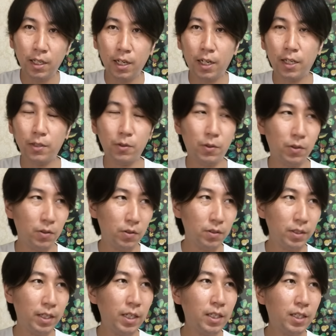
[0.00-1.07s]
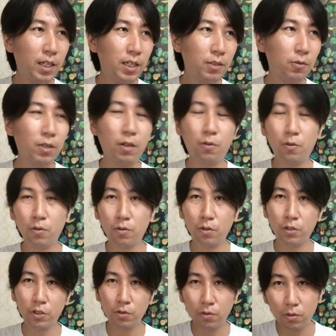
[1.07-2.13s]
あのデータとか報
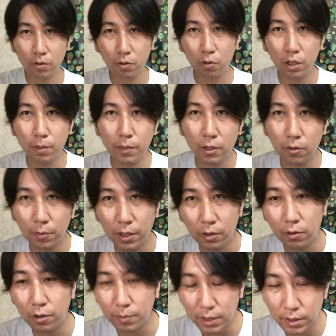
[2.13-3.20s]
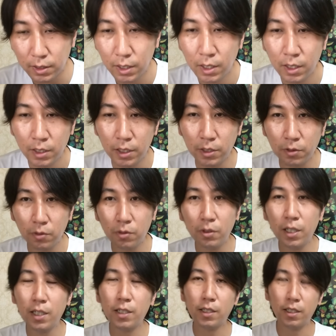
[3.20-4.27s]
告書を取りまとめておりますでその
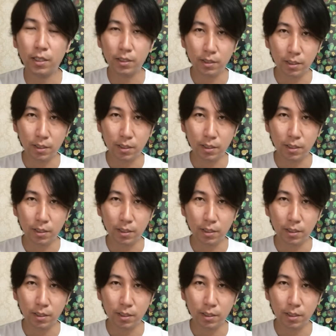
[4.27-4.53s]
中でです